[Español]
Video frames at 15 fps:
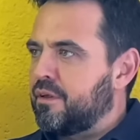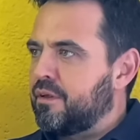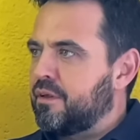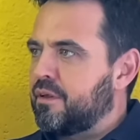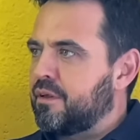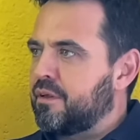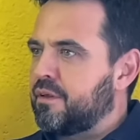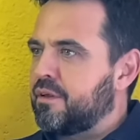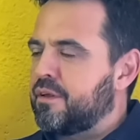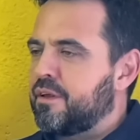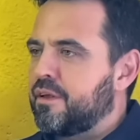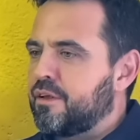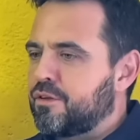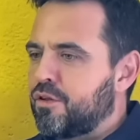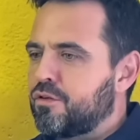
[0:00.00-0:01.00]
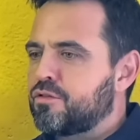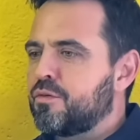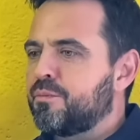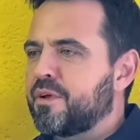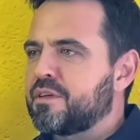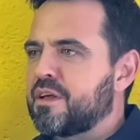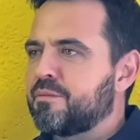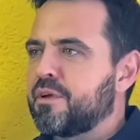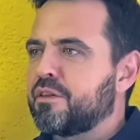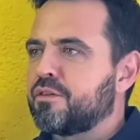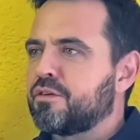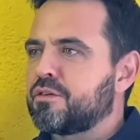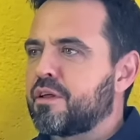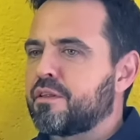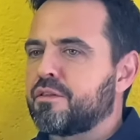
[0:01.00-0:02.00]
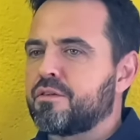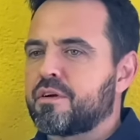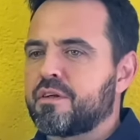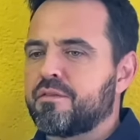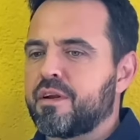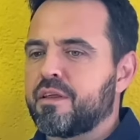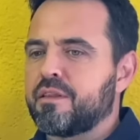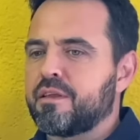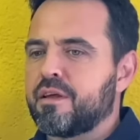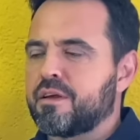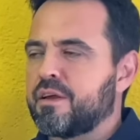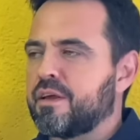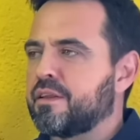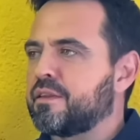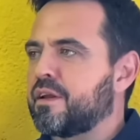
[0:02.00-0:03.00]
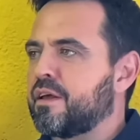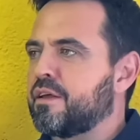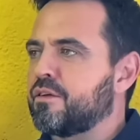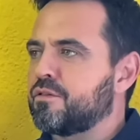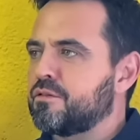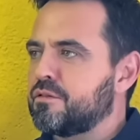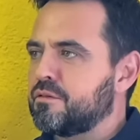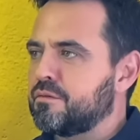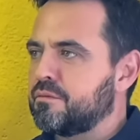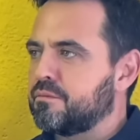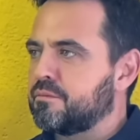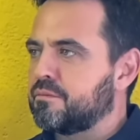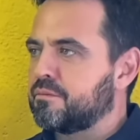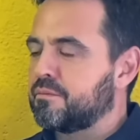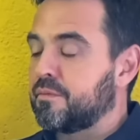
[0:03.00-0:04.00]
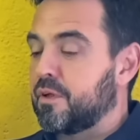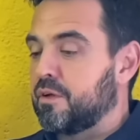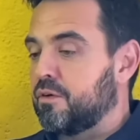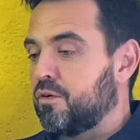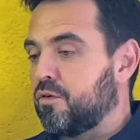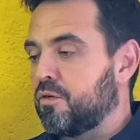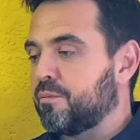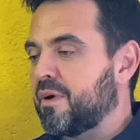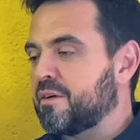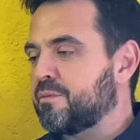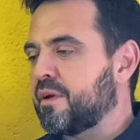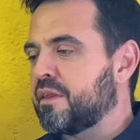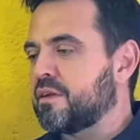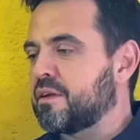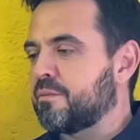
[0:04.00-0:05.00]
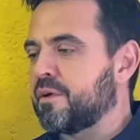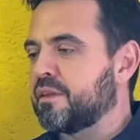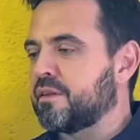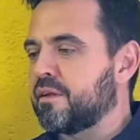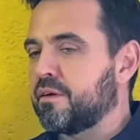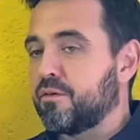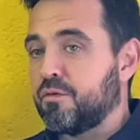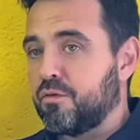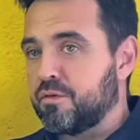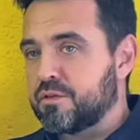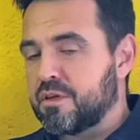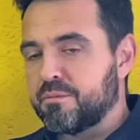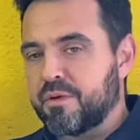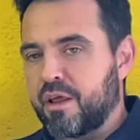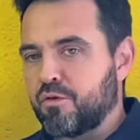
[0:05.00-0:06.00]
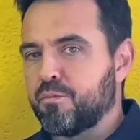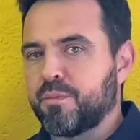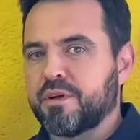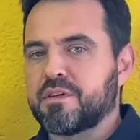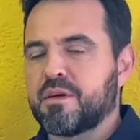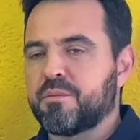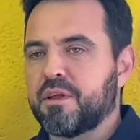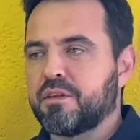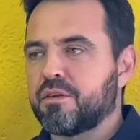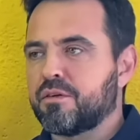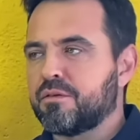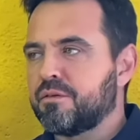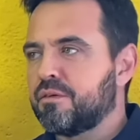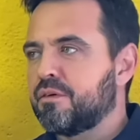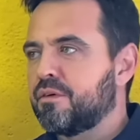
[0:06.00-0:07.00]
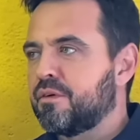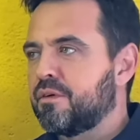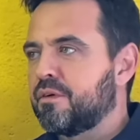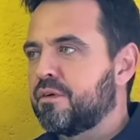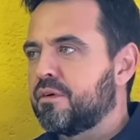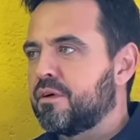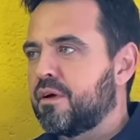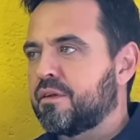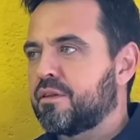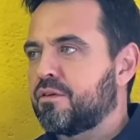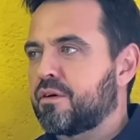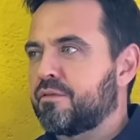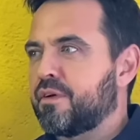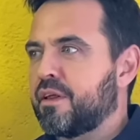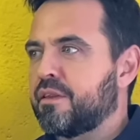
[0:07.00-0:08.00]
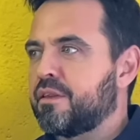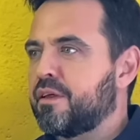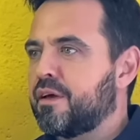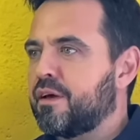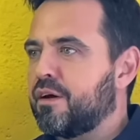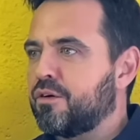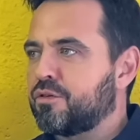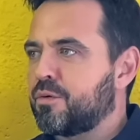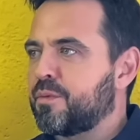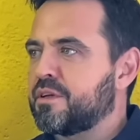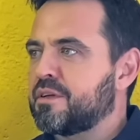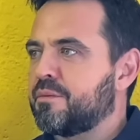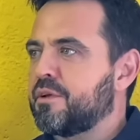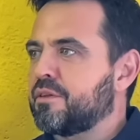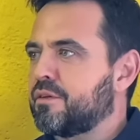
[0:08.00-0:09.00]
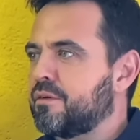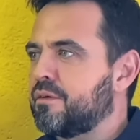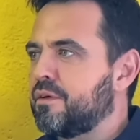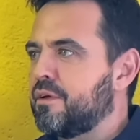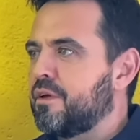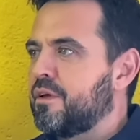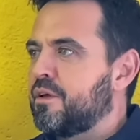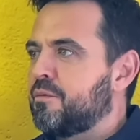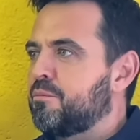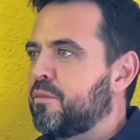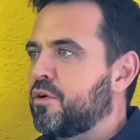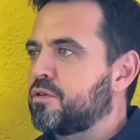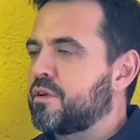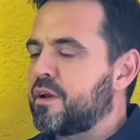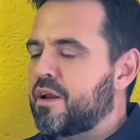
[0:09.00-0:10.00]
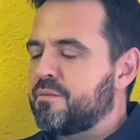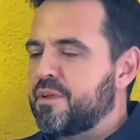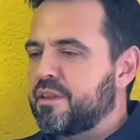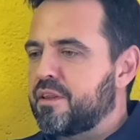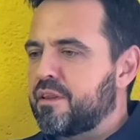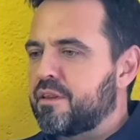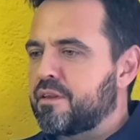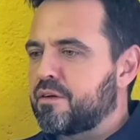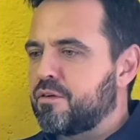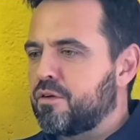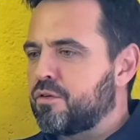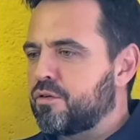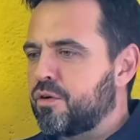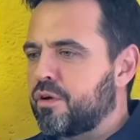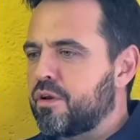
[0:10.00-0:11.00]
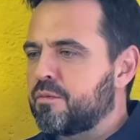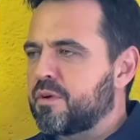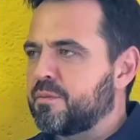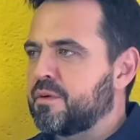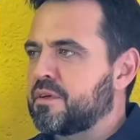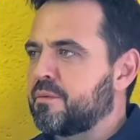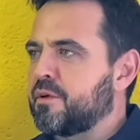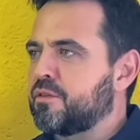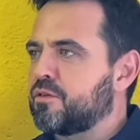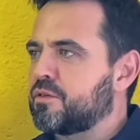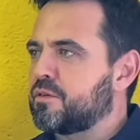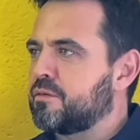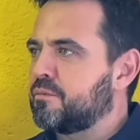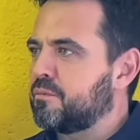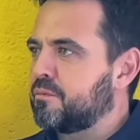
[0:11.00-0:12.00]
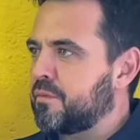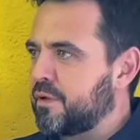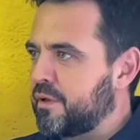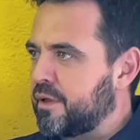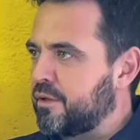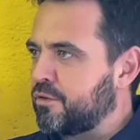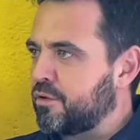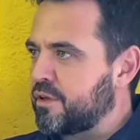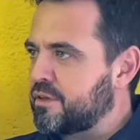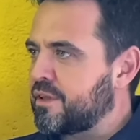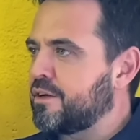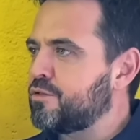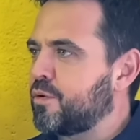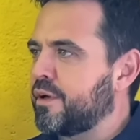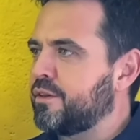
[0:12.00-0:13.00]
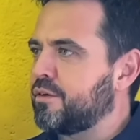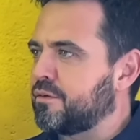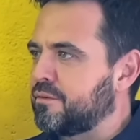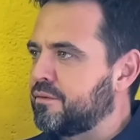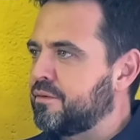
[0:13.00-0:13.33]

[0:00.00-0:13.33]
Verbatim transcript: y, todos son pensamientos haciendo referencia entre ellos, o más precisamente, siempre hay un pensamiento haciendo referencia a otro pensamiento. Pero si realmente dices, no, no, no quiero más pensamientos, eh, ¿dónde está el sujeto?